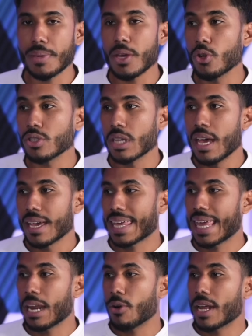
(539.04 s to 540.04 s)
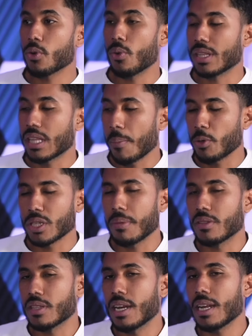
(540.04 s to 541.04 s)
amigos, que a lo largo del tiempo se
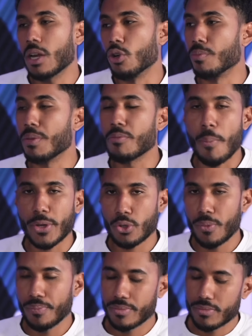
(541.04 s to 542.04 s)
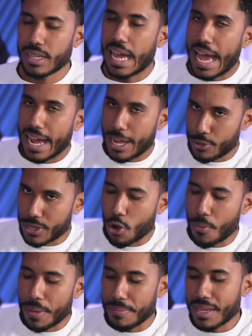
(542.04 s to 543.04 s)
mantienen en el mismo peso. Aquellos que
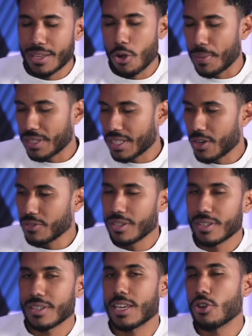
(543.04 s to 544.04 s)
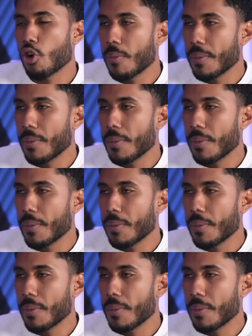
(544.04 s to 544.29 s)
comen bien, que comen sano, quien no